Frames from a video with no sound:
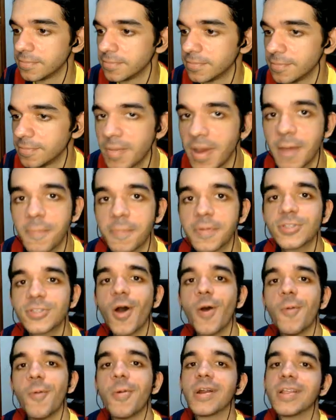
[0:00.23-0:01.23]
Bem,
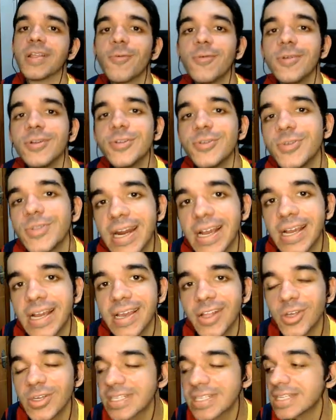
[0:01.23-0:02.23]
pessoal, bora dar continuidade aqui à
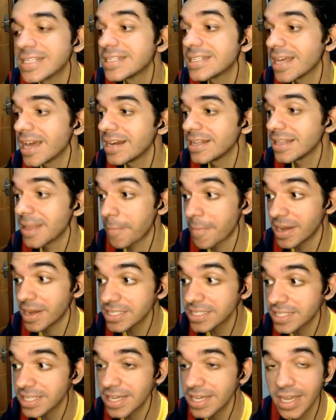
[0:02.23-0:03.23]
nossa série da
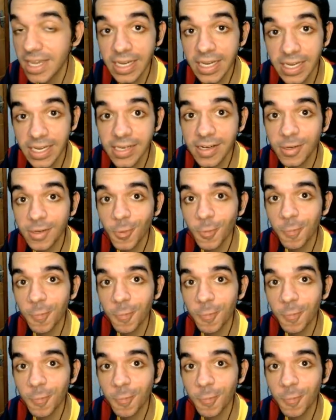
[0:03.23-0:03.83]
Master Liga do